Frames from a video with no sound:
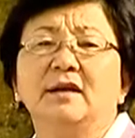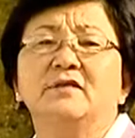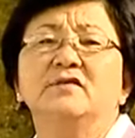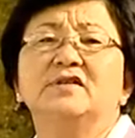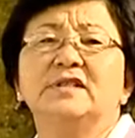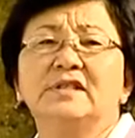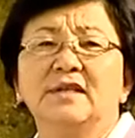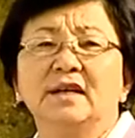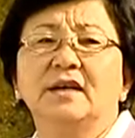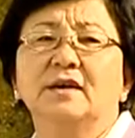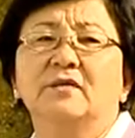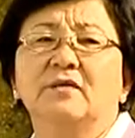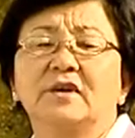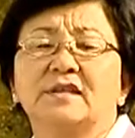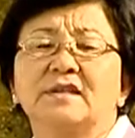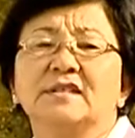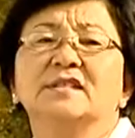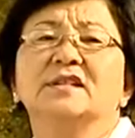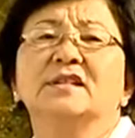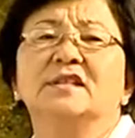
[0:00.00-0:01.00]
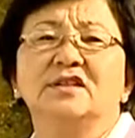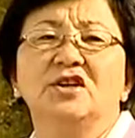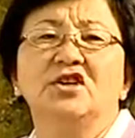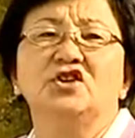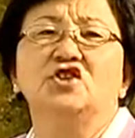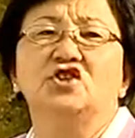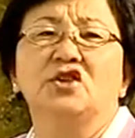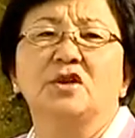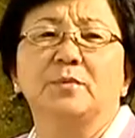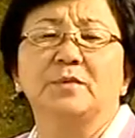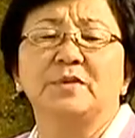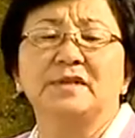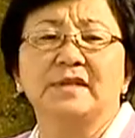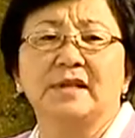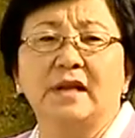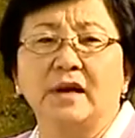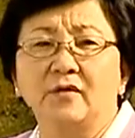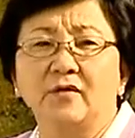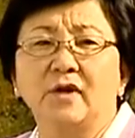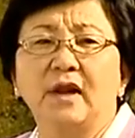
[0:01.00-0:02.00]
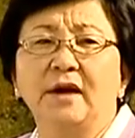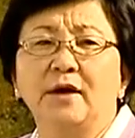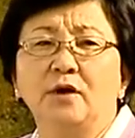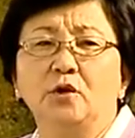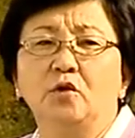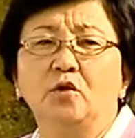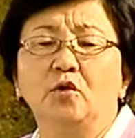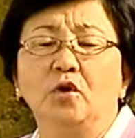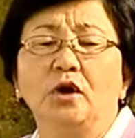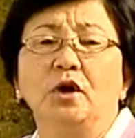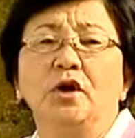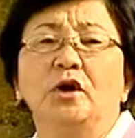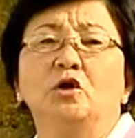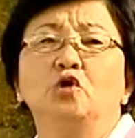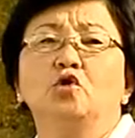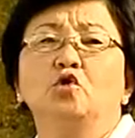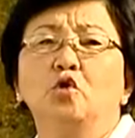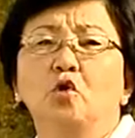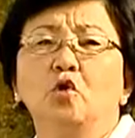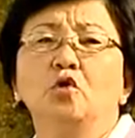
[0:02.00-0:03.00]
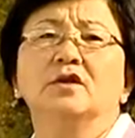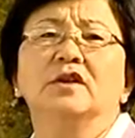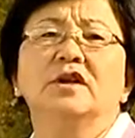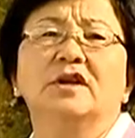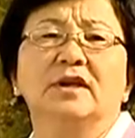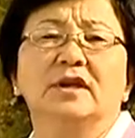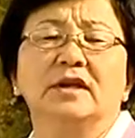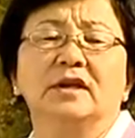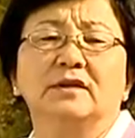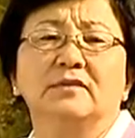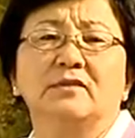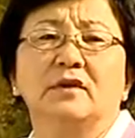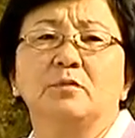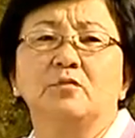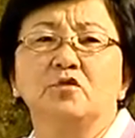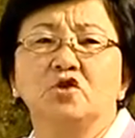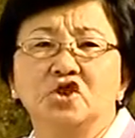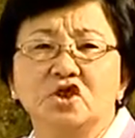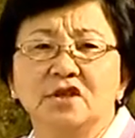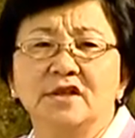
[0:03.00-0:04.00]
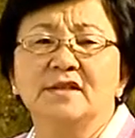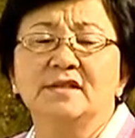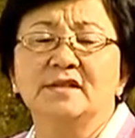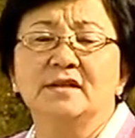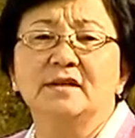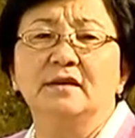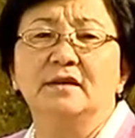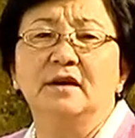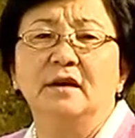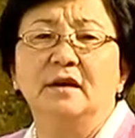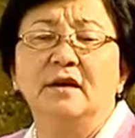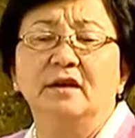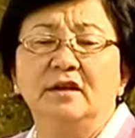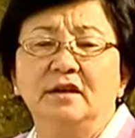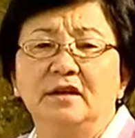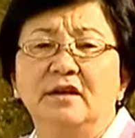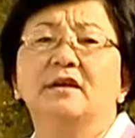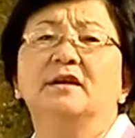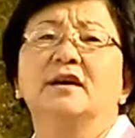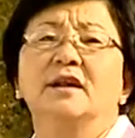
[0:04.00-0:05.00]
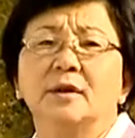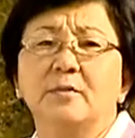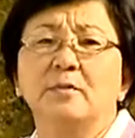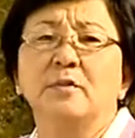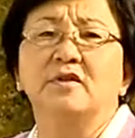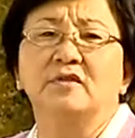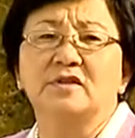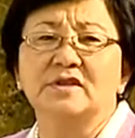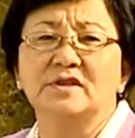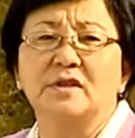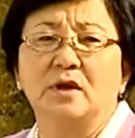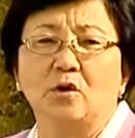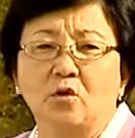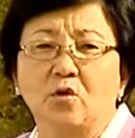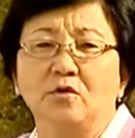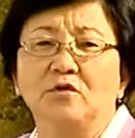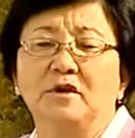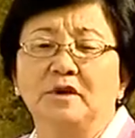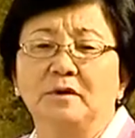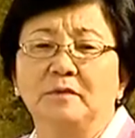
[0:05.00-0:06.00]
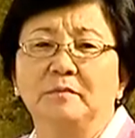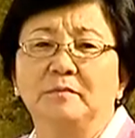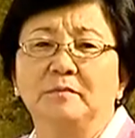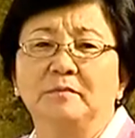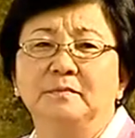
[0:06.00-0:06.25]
Всех вас сердечно поздравляю, долгих лет вам жизни и крепкого здоровья.